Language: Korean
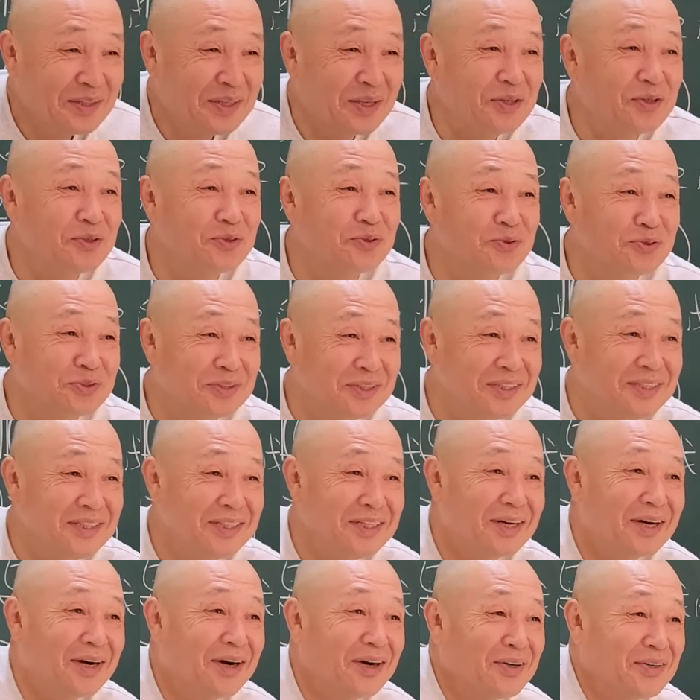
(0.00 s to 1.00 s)
내년은
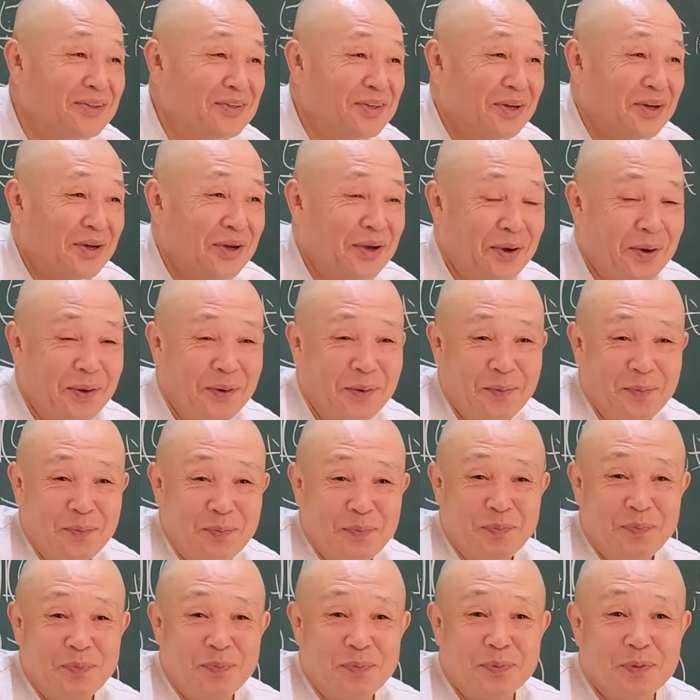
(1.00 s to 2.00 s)
끝이야, 그게.
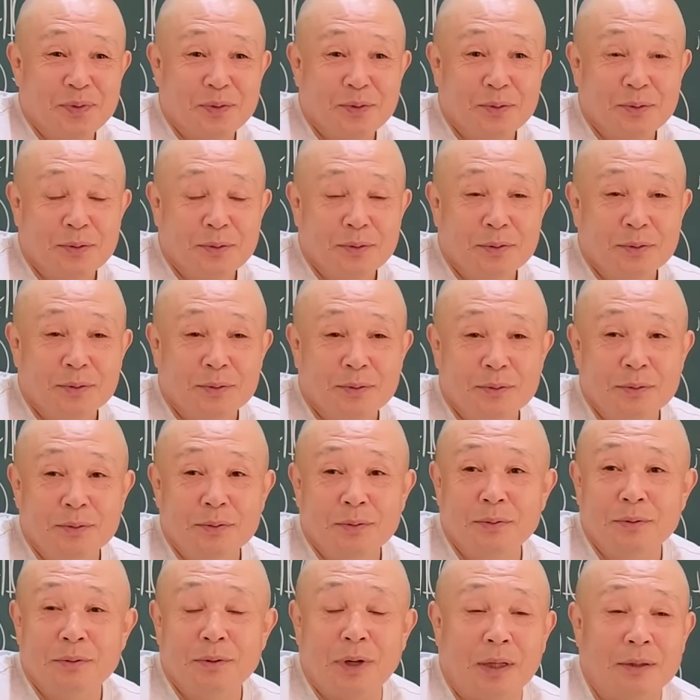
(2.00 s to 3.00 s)

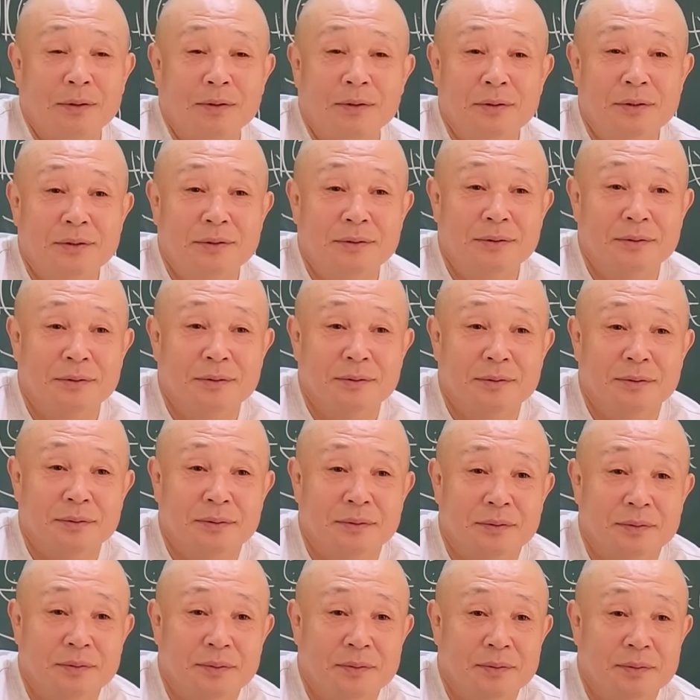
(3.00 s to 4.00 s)
이런 건 안 틀리는
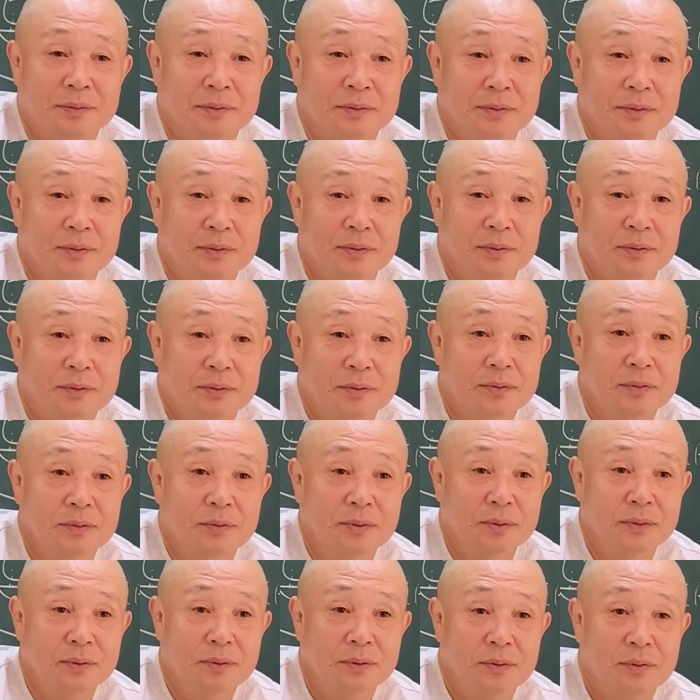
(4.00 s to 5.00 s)
거지.
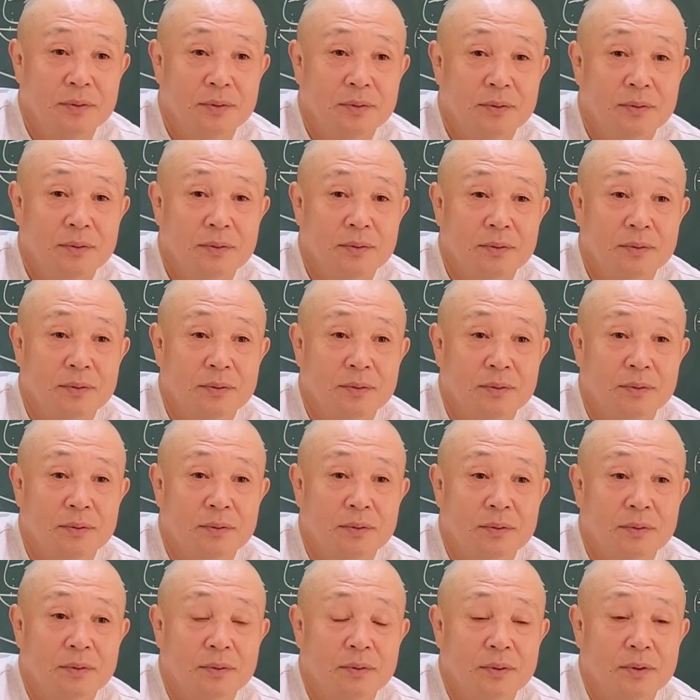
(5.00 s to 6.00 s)
그죠?
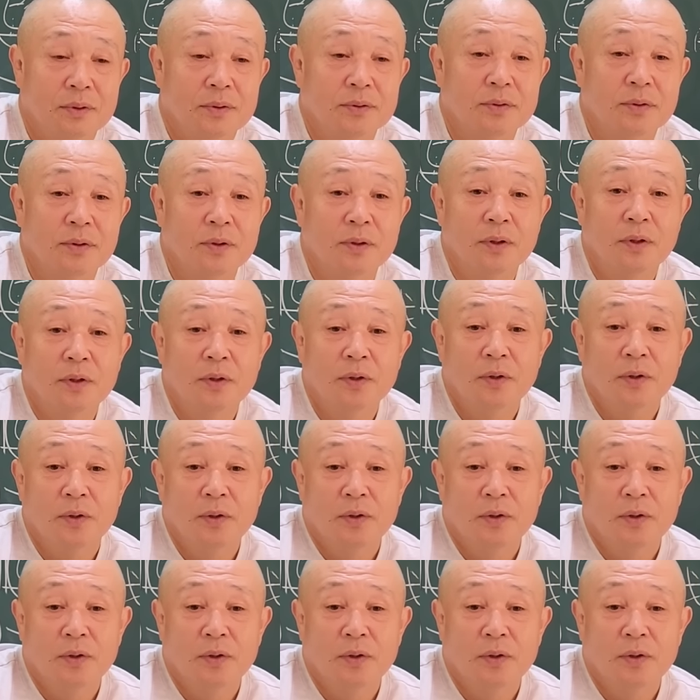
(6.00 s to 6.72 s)
그래서,